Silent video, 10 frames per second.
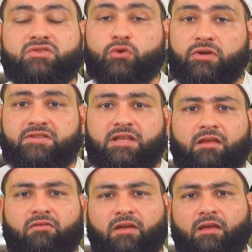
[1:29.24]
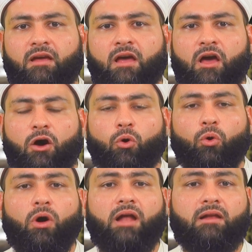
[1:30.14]
ce qui signifie
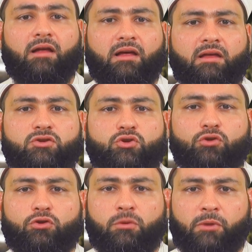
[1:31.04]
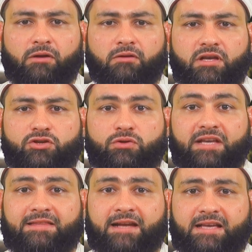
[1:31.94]
Ô Allah, je te demande et je
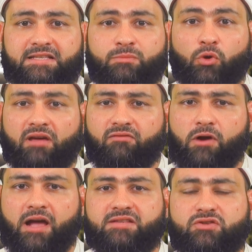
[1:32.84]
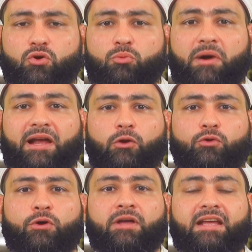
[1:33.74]
t'adresse mon invocation par le
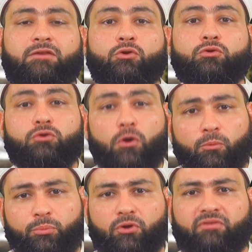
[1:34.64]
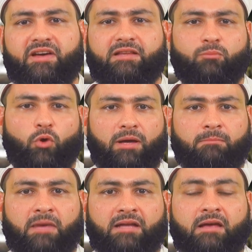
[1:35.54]
degré de ton prophète
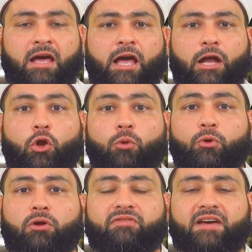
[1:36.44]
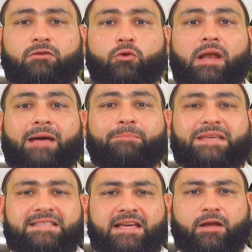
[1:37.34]
Muhammad, le prophète de la
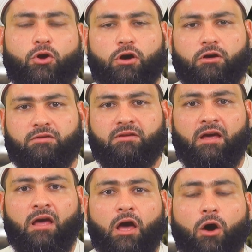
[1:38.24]
miséricorde.